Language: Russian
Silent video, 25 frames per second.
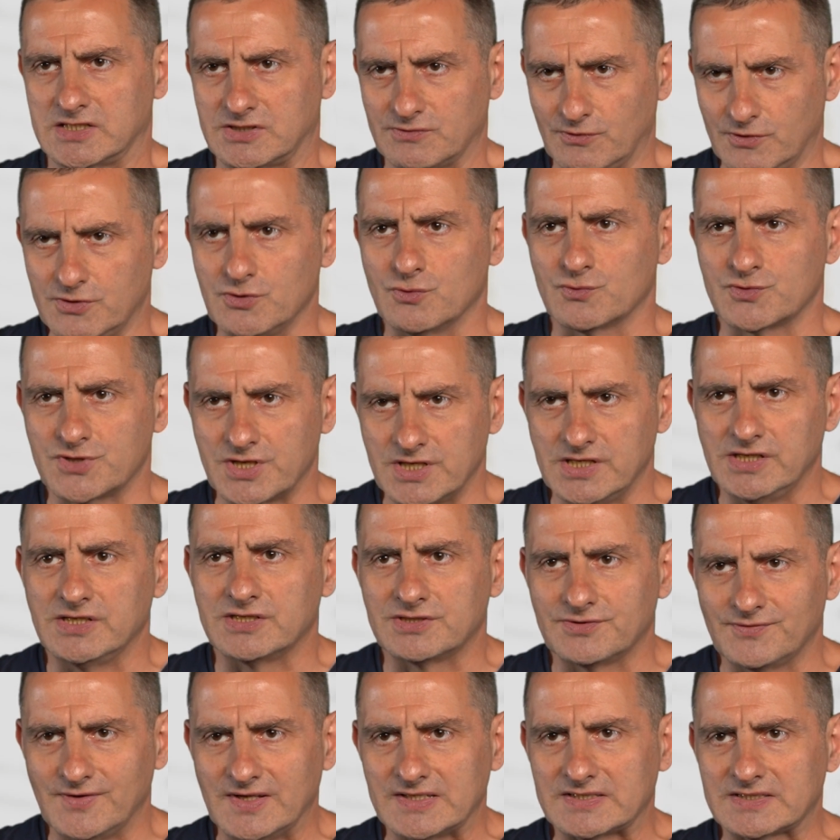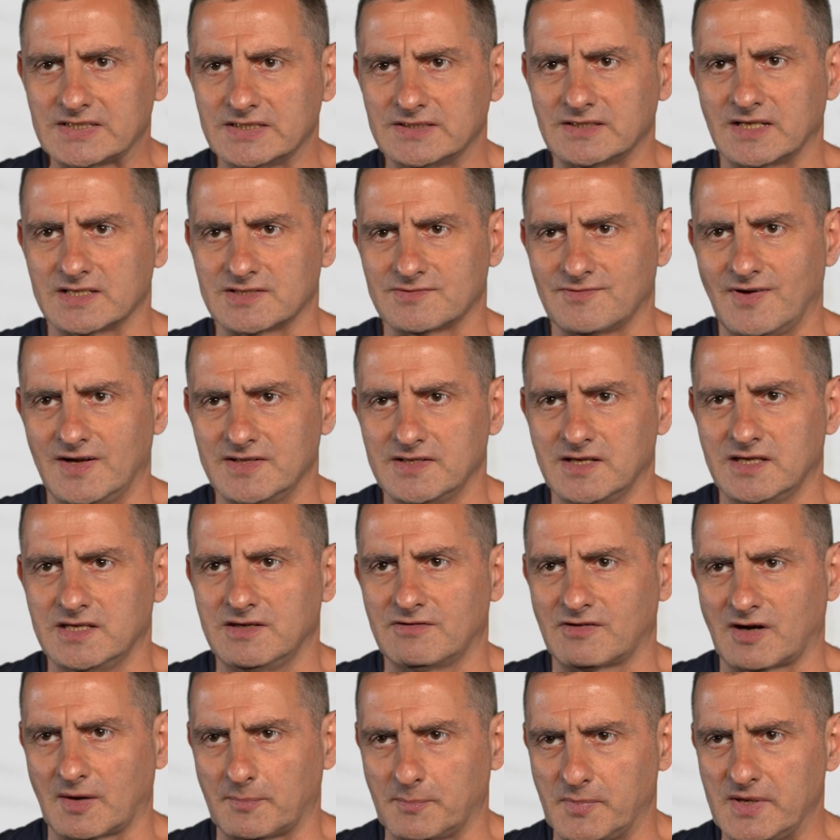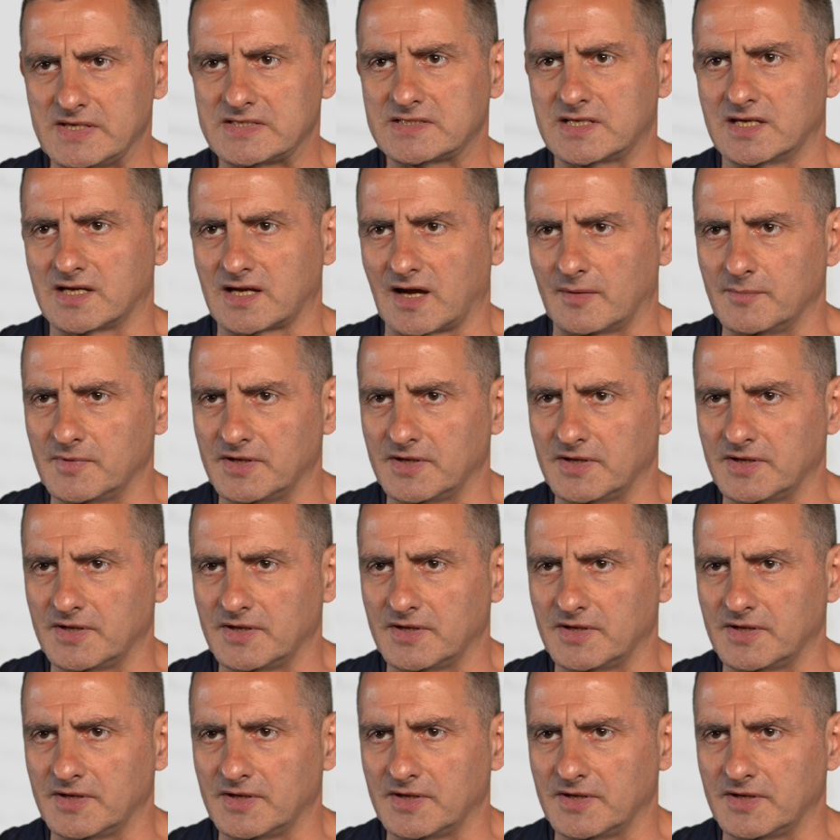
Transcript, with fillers: Сегодня уже известны названия европейских,